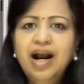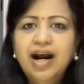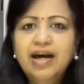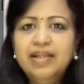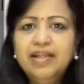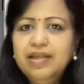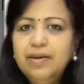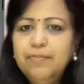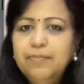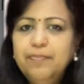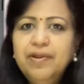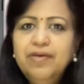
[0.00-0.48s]
அது
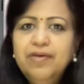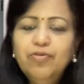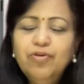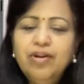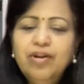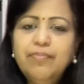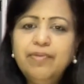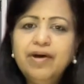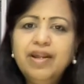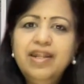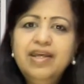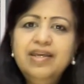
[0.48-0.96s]
எப்படி உன்னை
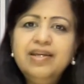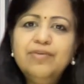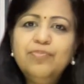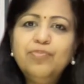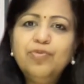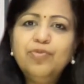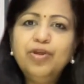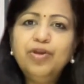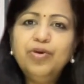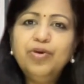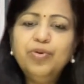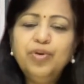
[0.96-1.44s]
மன்னிக்க
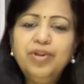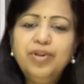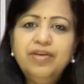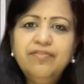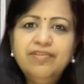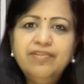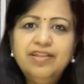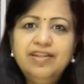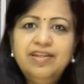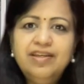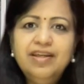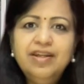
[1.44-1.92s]
முடியும் நீ
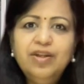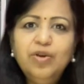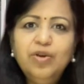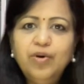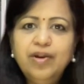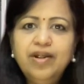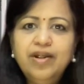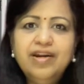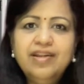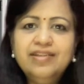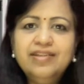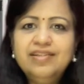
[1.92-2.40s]
வந்து என்னோட
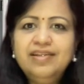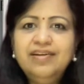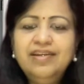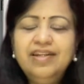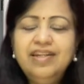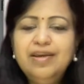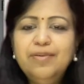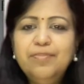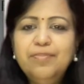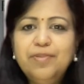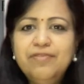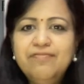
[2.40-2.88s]
இடத்துல நீ
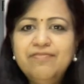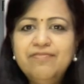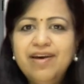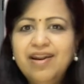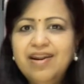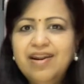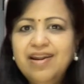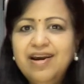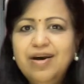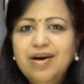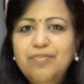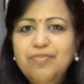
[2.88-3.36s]
எப்படி
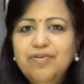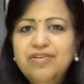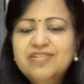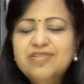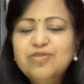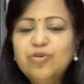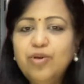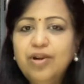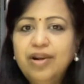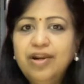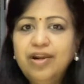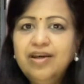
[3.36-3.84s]
வரலாம் அப்படின்னு
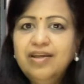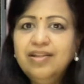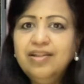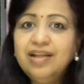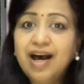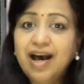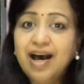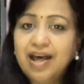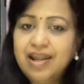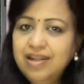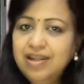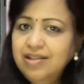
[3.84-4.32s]
சொல்லிட்டு அந்த
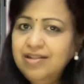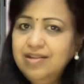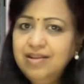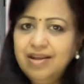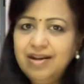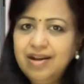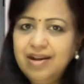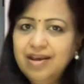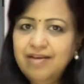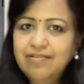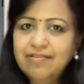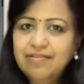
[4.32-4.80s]

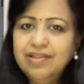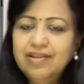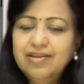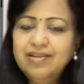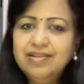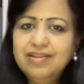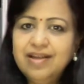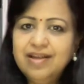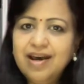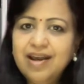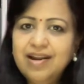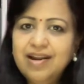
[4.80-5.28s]
அறிஞரை வந்து
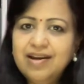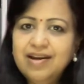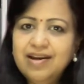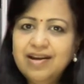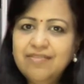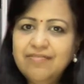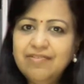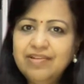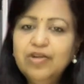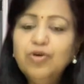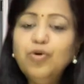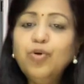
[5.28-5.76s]
அந்த
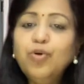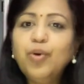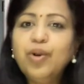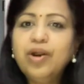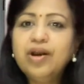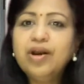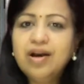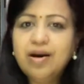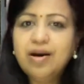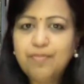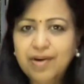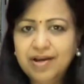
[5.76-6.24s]
அரக்கன் வந்து
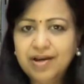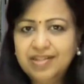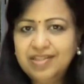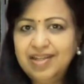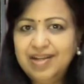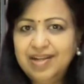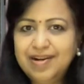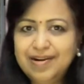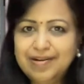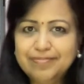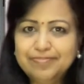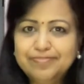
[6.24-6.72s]
குரங்கா
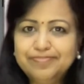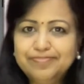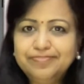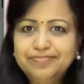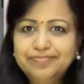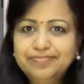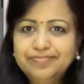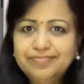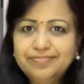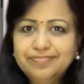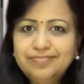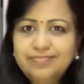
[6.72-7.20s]
மாத்திடுறான்
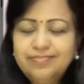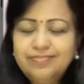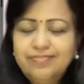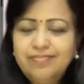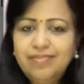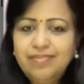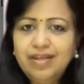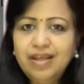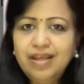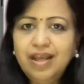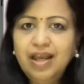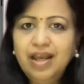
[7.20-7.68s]

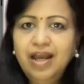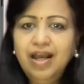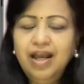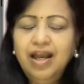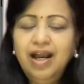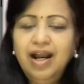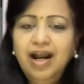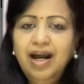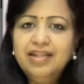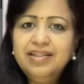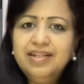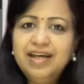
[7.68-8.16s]

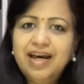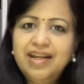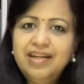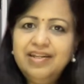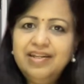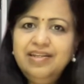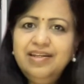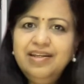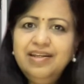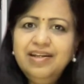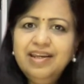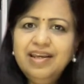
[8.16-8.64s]
அந்த
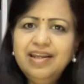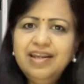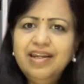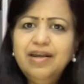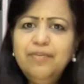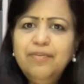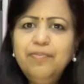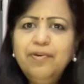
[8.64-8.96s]
அறிஞருக்கு என்ன